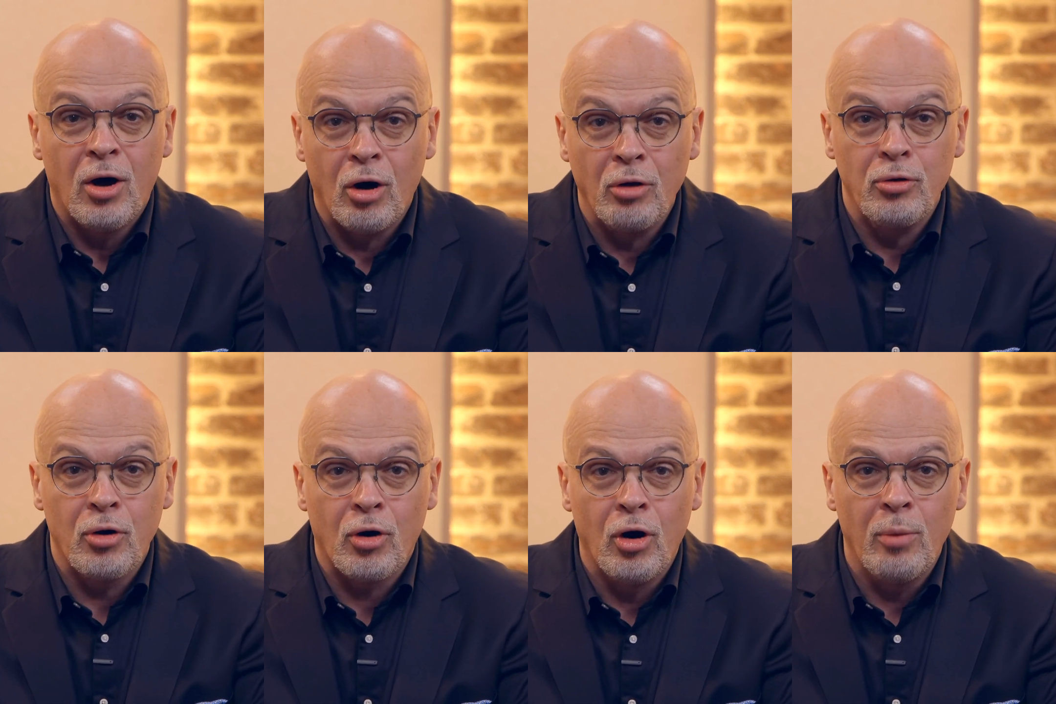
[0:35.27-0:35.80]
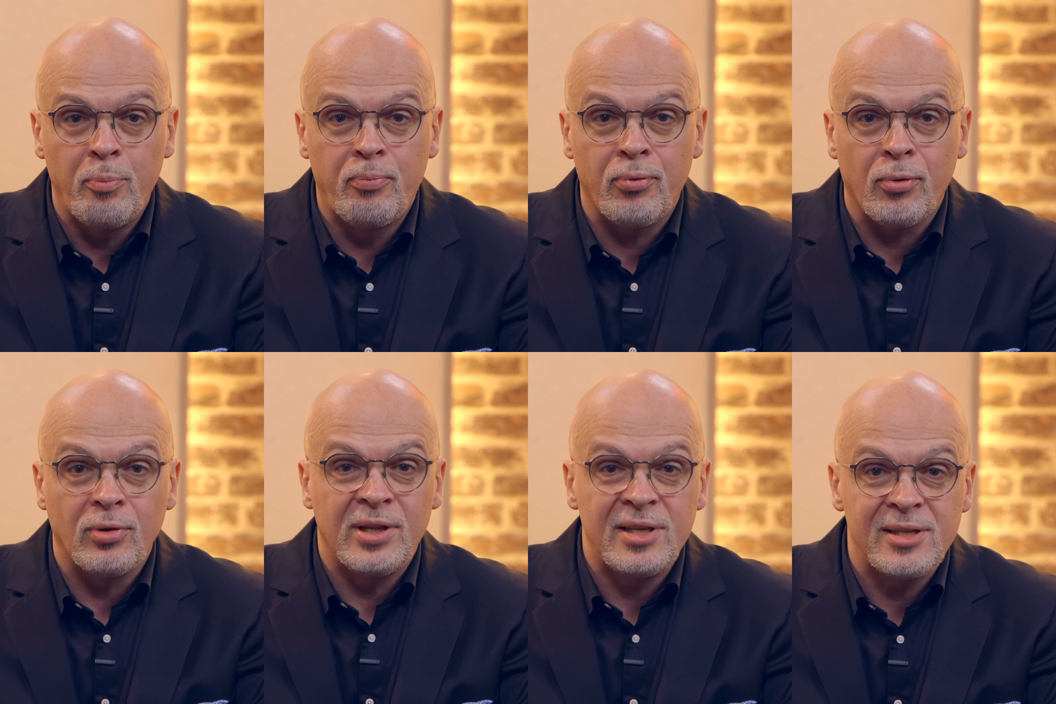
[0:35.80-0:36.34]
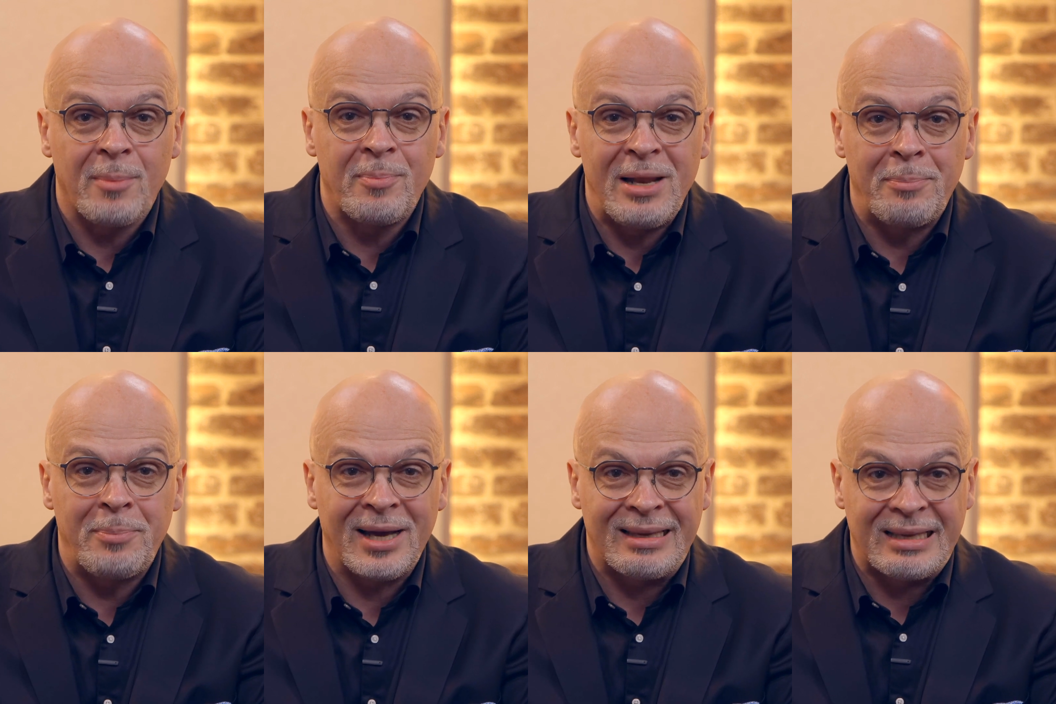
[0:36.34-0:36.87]
en Europe, on ne les
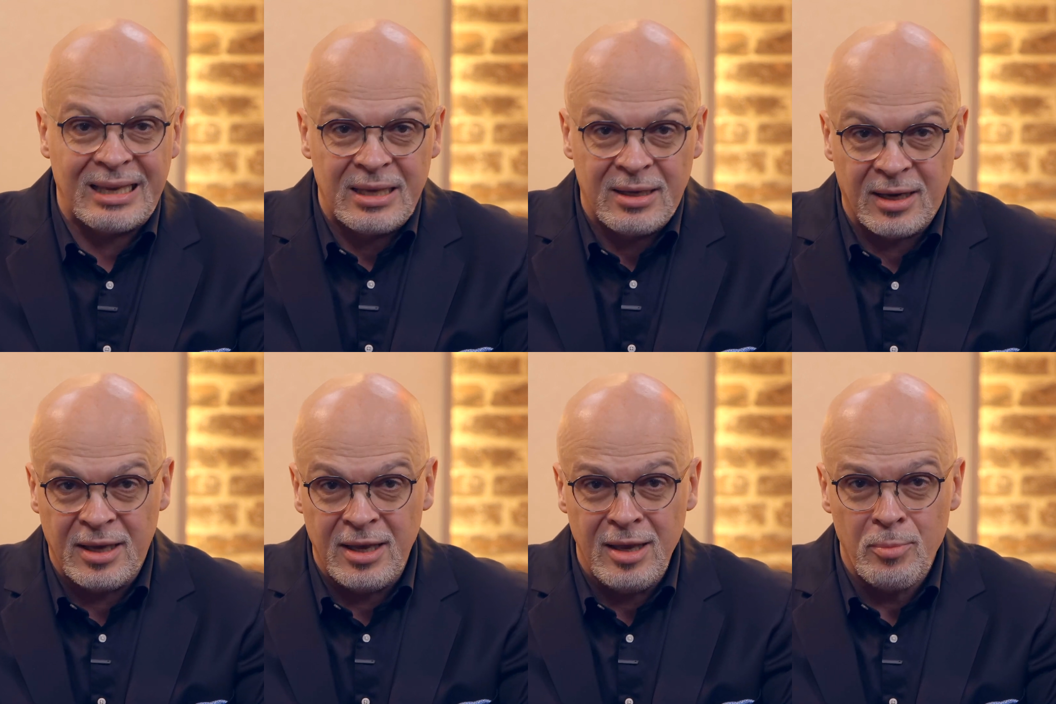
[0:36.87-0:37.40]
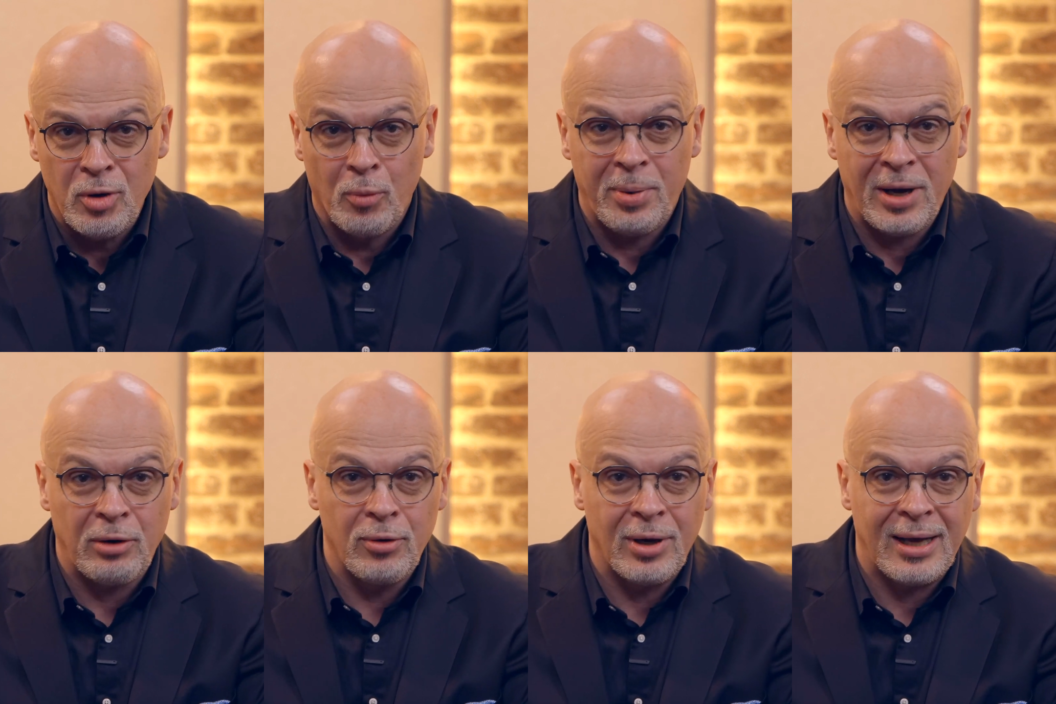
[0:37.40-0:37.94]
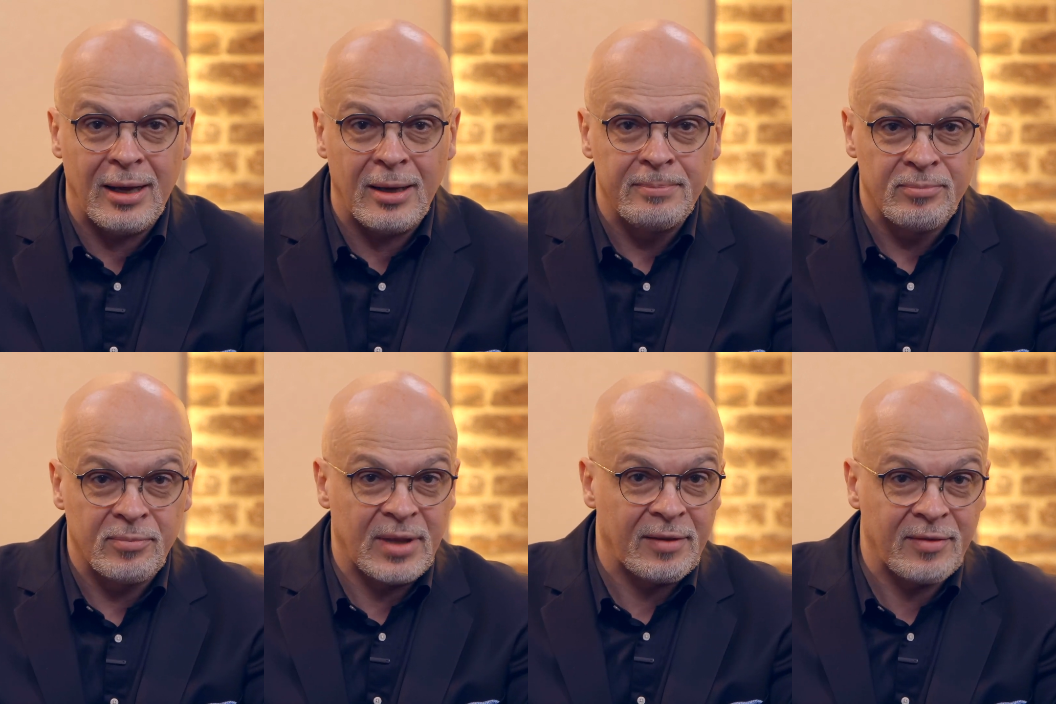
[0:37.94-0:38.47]
appelle pas gris-gris, mais on parlera
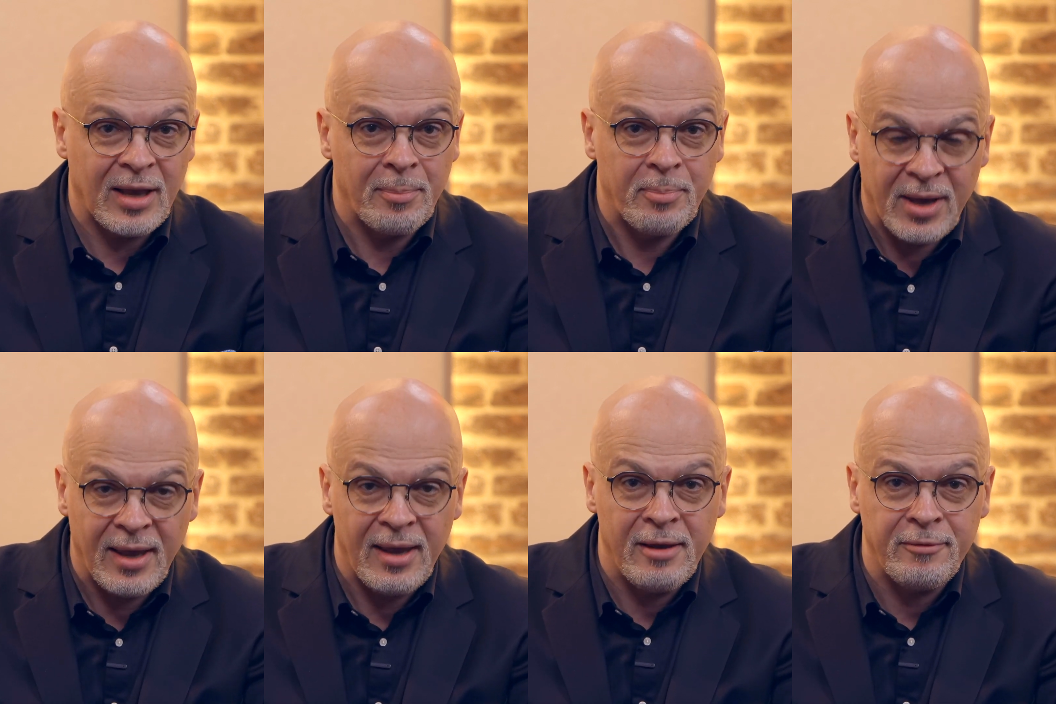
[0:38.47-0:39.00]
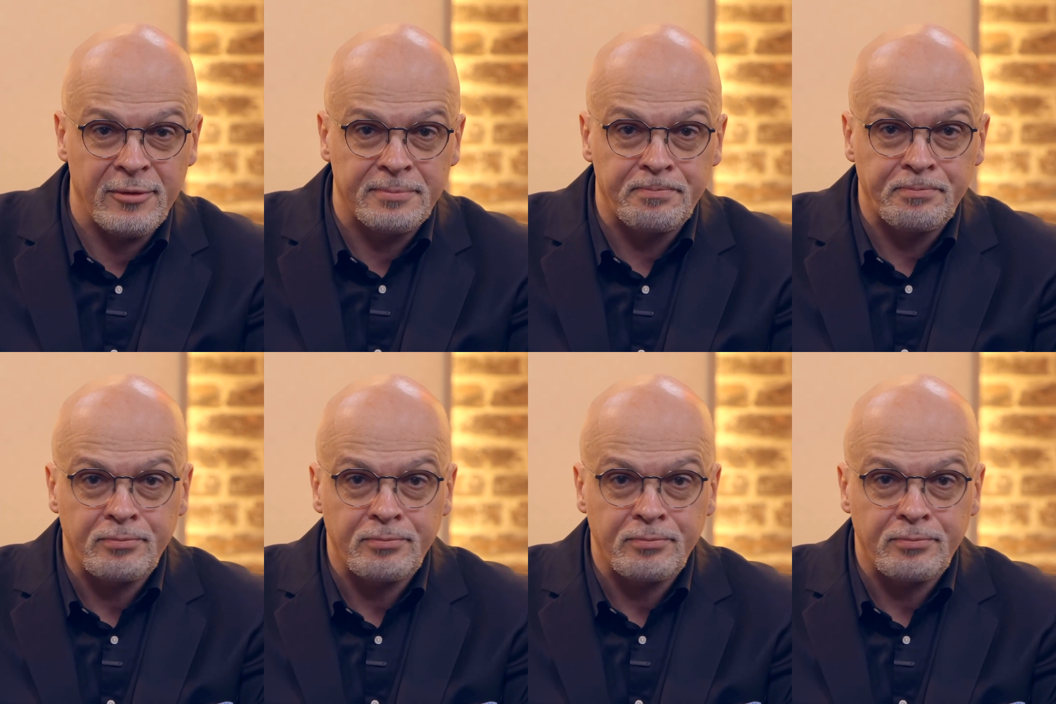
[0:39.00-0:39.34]
d'attrape-rêve,